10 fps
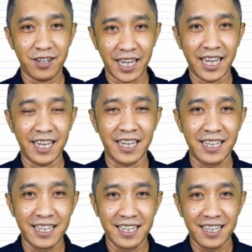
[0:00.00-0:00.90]
Oke,
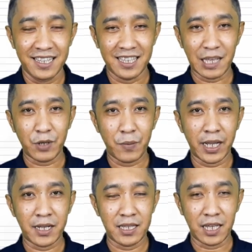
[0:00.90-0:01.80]
tetap
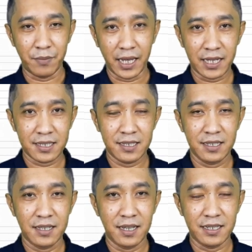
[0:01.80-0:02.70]
kembali ke
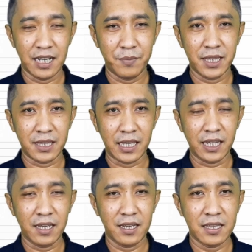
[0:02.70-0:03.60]
database. Yang penting
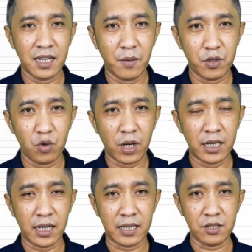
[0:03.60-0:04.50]
data
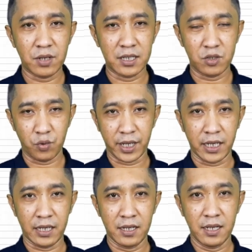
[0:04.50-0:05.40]
kependudukan kita sudah
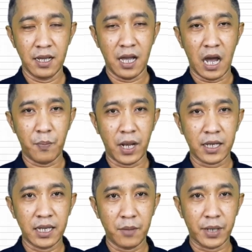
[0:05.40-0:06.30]
sesuai.
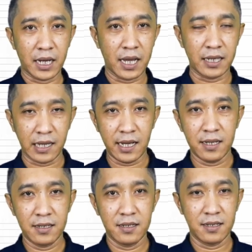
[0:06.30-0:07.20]
Apalagi yang pindah pindahat ya,
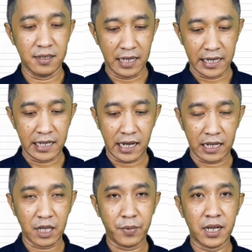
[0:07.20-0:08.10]
dari
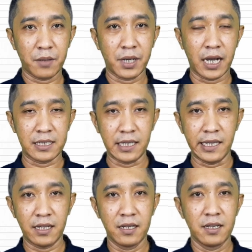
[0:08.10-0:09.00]
Jakarta pindah ke
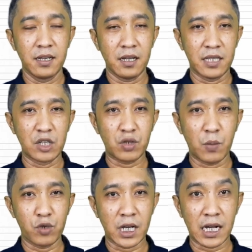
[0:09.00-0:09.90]
Bekasi dan
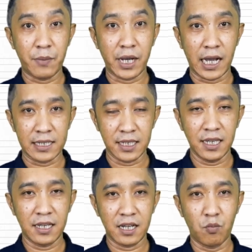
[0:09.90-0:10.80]
sudah punya kakak
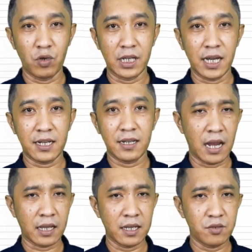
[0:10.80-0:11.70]
Bekasi, kemudian
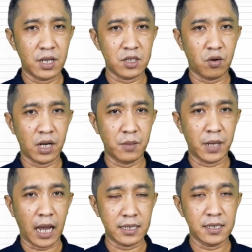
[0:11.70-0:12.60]
anaknya sudah sekolah di
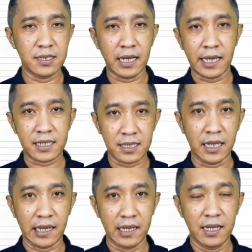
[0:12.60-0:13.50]
Bekasi sejak
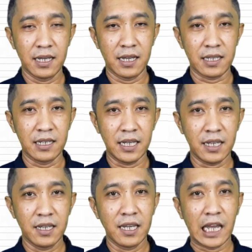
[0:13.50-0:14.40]
SD. Jadi
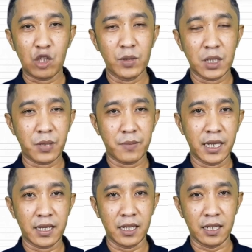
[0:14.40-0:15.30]
itu bisa
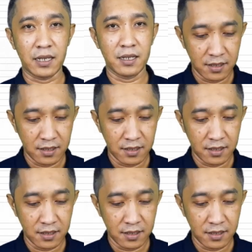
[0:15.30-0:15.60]
diperbaiki.